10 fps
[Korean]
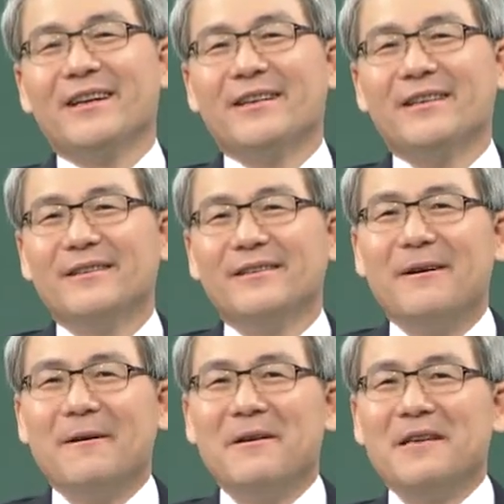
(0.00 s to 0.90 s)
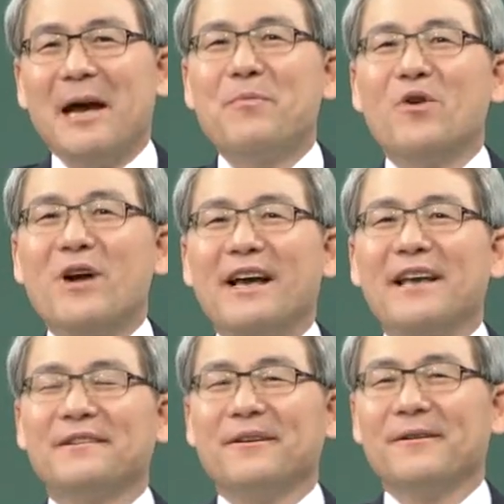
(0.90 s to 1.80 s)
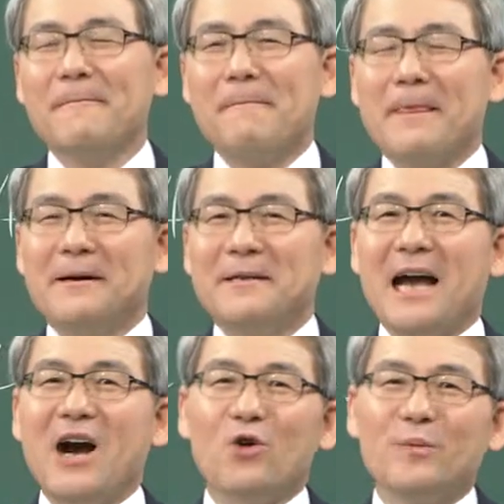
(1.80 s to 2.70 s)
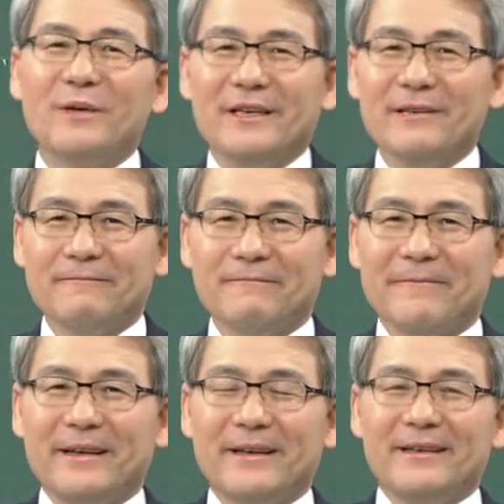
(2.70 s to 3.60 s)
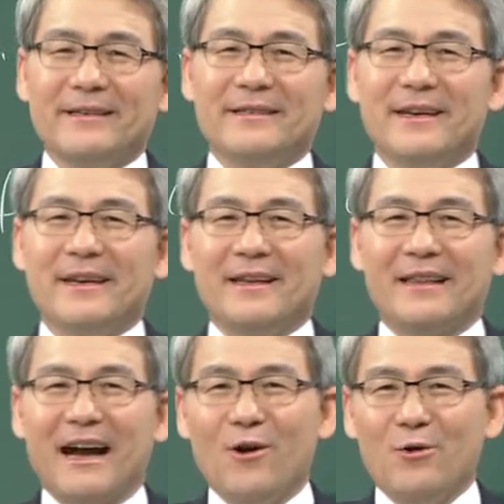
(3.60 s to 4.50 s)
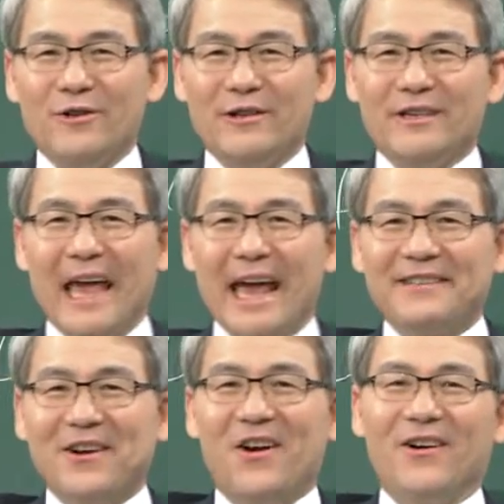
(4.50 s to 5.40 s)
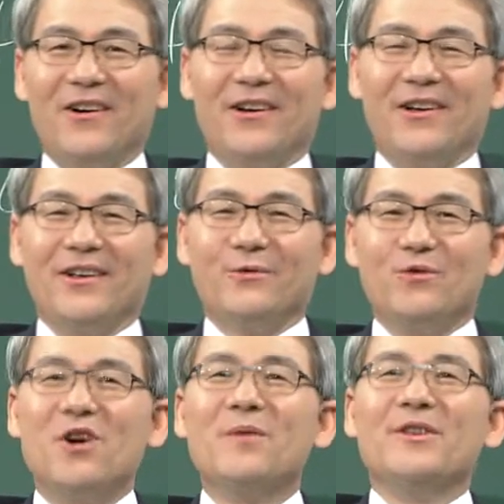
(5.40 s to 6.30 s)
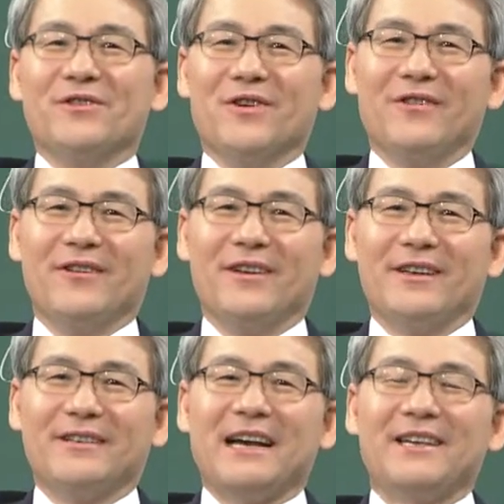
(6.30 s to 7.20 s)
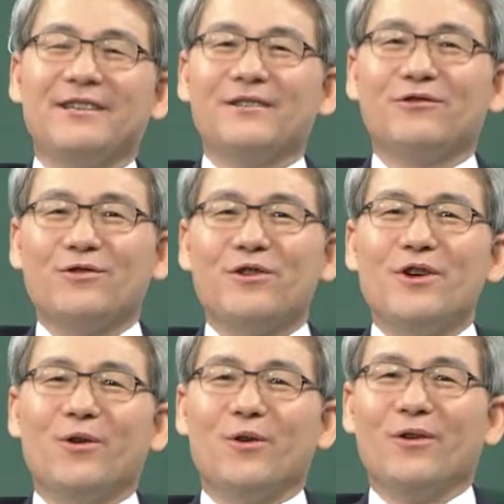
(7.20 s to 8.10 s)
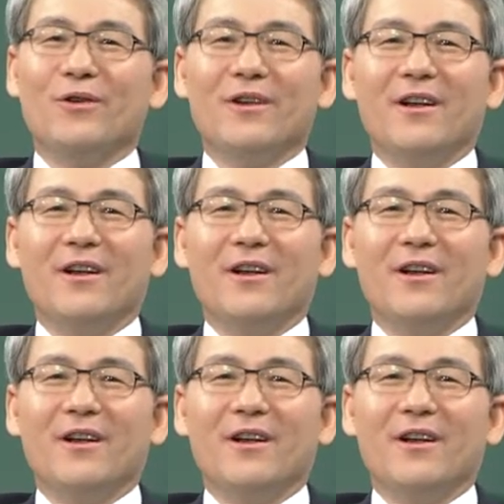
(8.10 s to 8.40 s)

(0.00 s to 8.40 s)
그, 어, 야복강에서 야곱이 이제 다가오는 그 애서, 위험이죠. 예, 자기를 죽이려고